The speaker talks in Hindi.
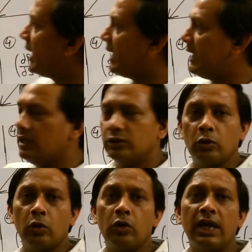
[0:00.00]
रहा है तो
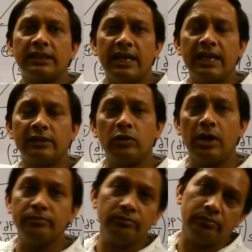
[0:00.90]
ओर आता है तो
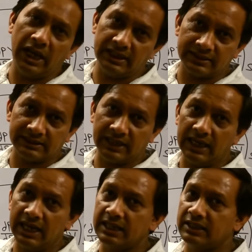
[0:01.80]
हम माइनस का साइन
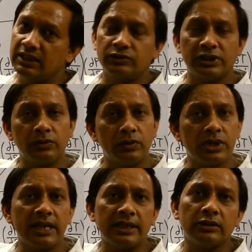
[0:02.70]
लगाते हैं इससे दूर
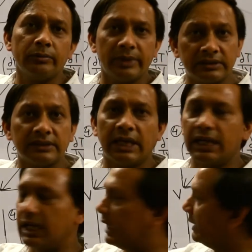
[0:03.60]
जाता है तो प्लस का साइन
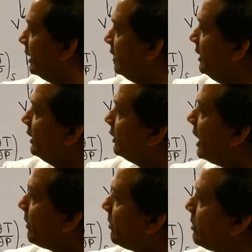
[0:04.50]
लगाते हैं तो
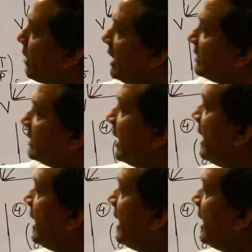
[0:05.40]
यहाँ पर हमने माइनस का साइन